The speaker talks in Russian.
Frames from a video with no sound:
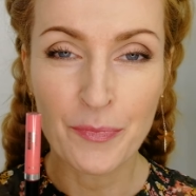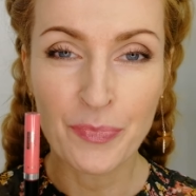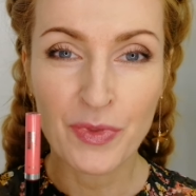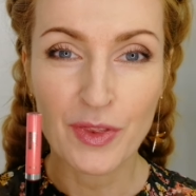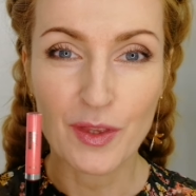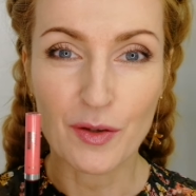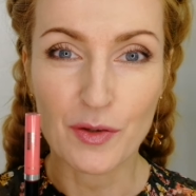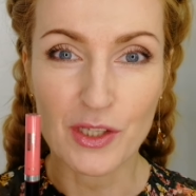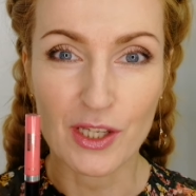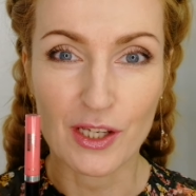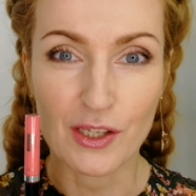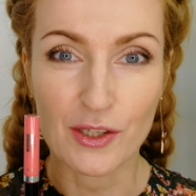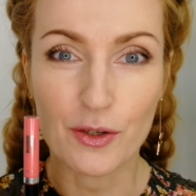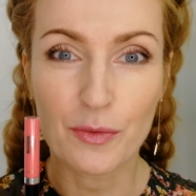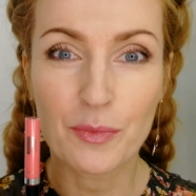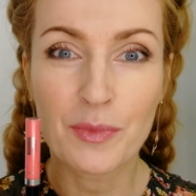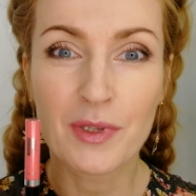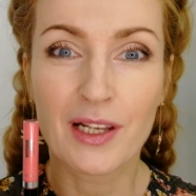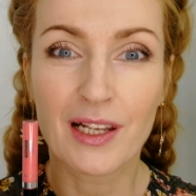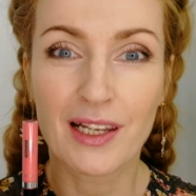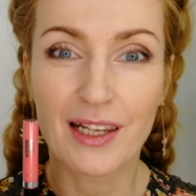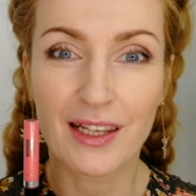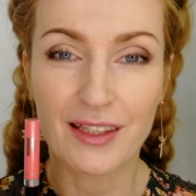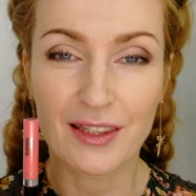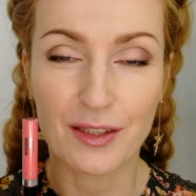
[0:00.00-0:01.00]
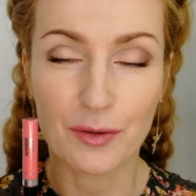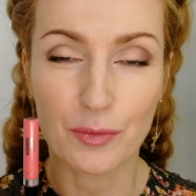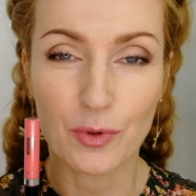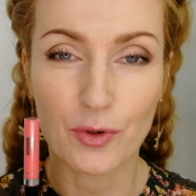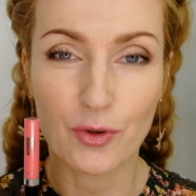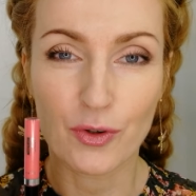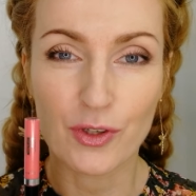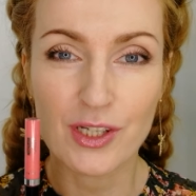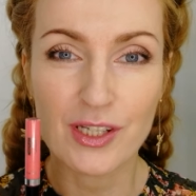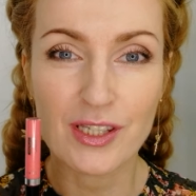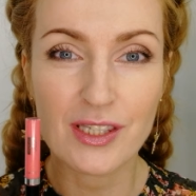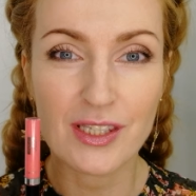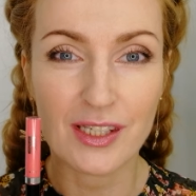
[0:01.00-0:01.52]
потому что особенно летом
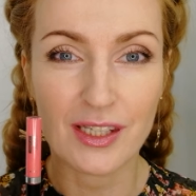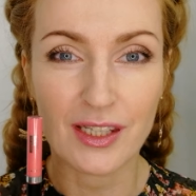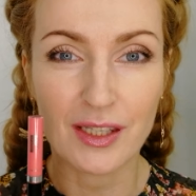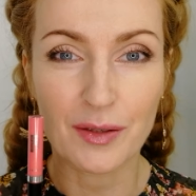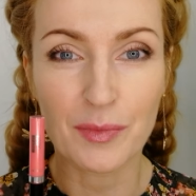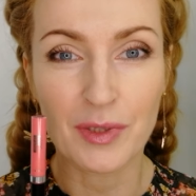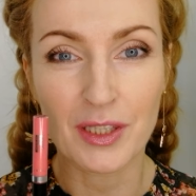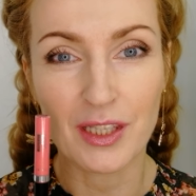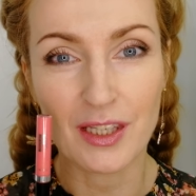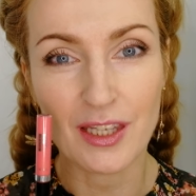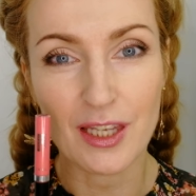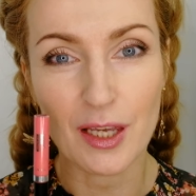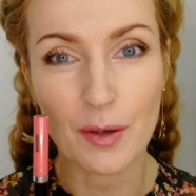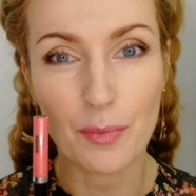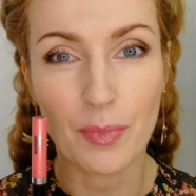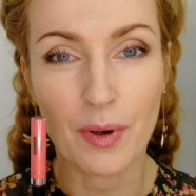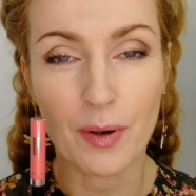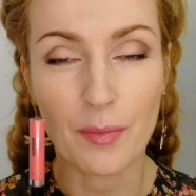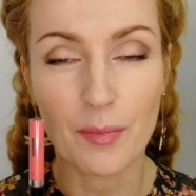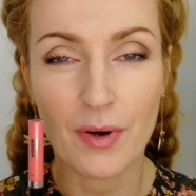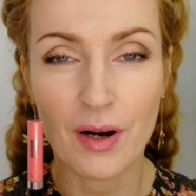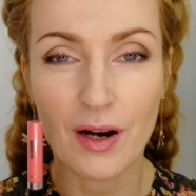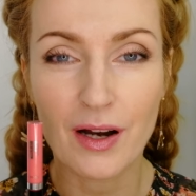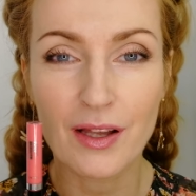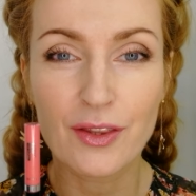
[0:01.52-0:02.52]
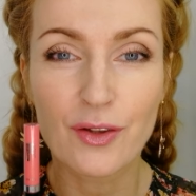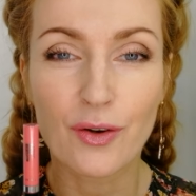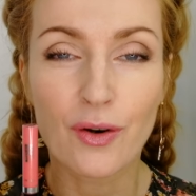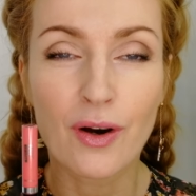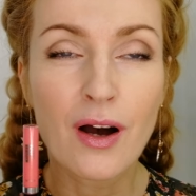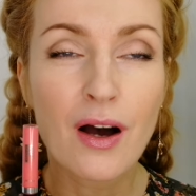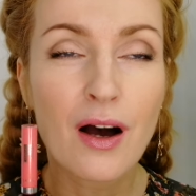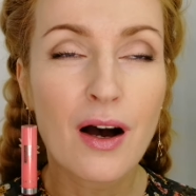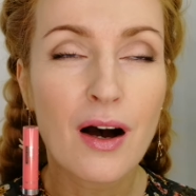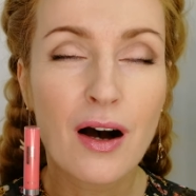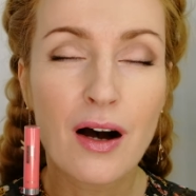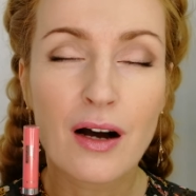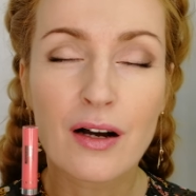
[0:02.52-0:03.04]
хочется именно не помаду
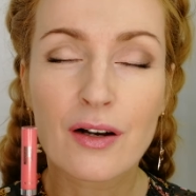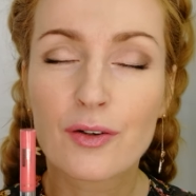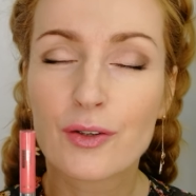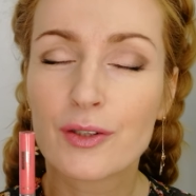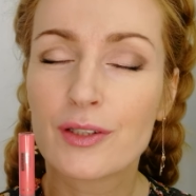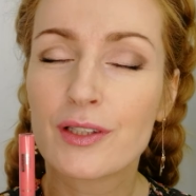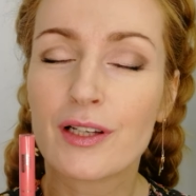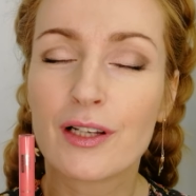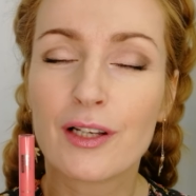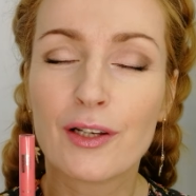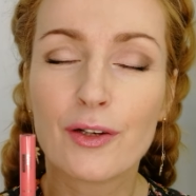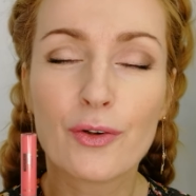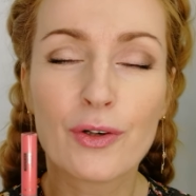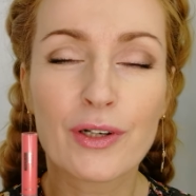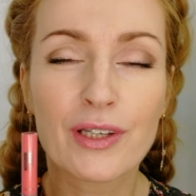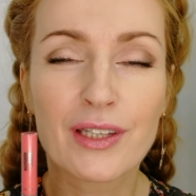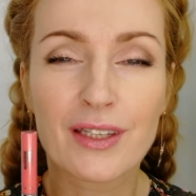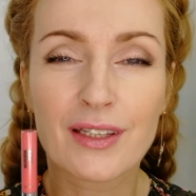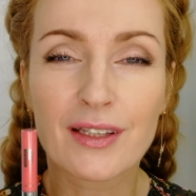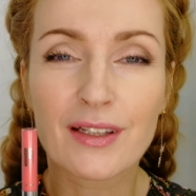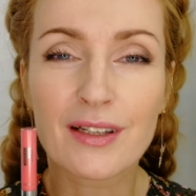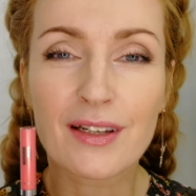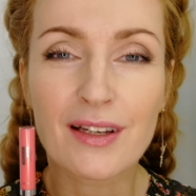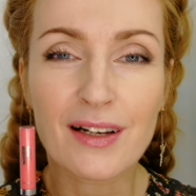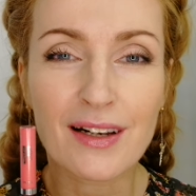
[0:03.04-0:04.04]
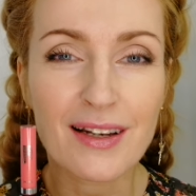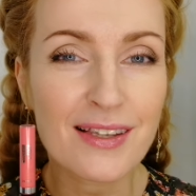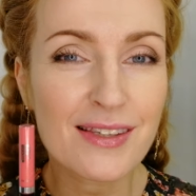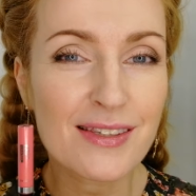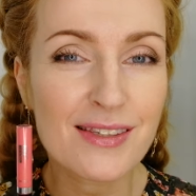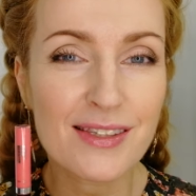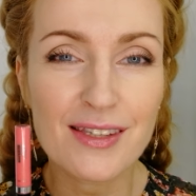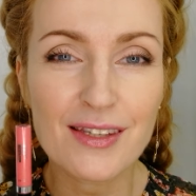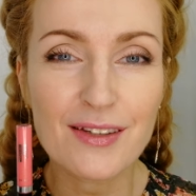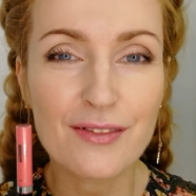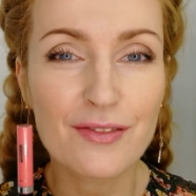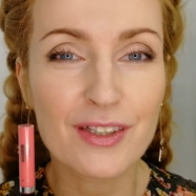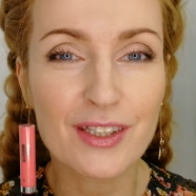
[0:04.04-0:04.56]
а какой-то легкий
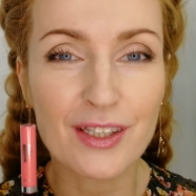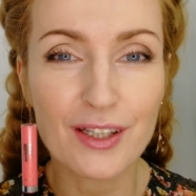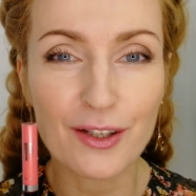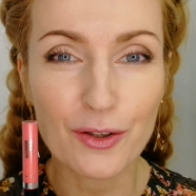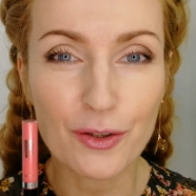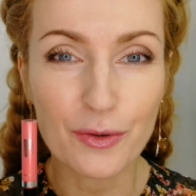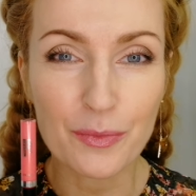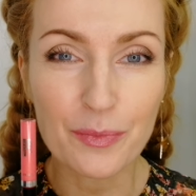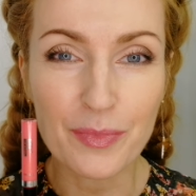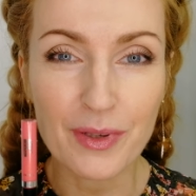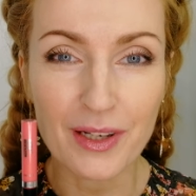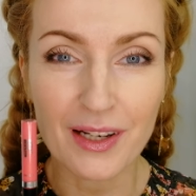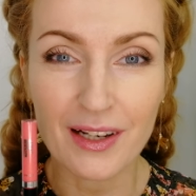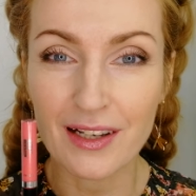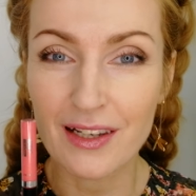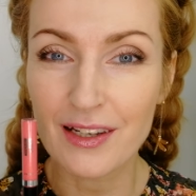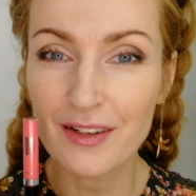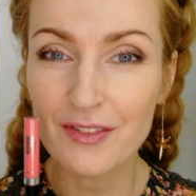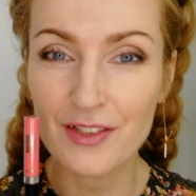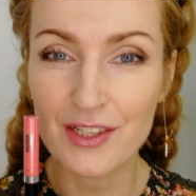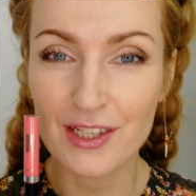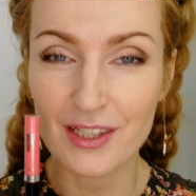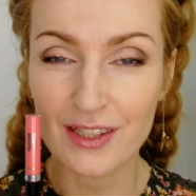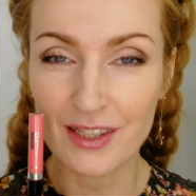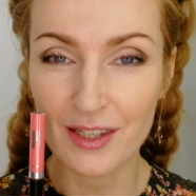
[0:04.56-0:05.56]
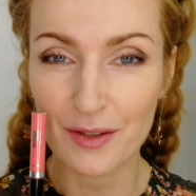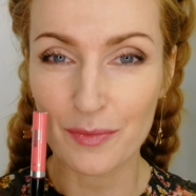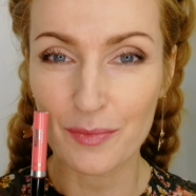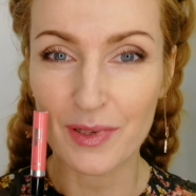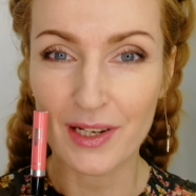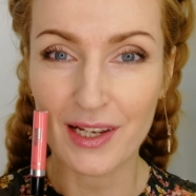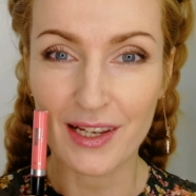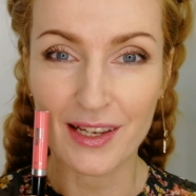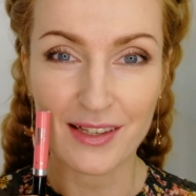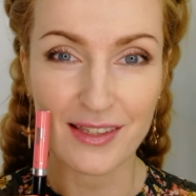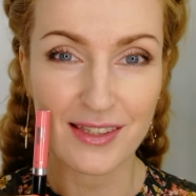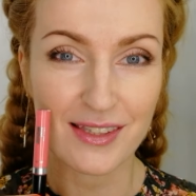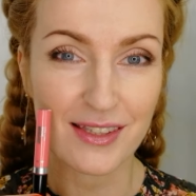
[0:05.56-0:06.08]
красивый такой переливчатый
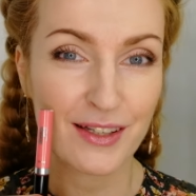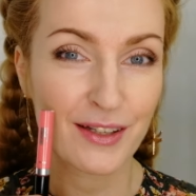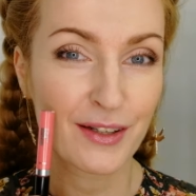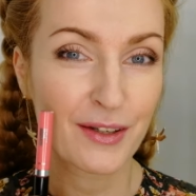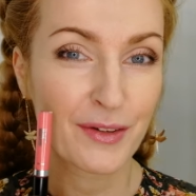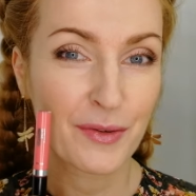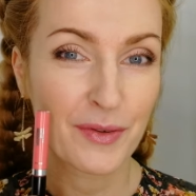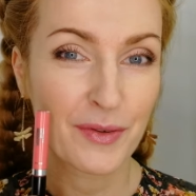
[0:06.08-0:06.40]
блеск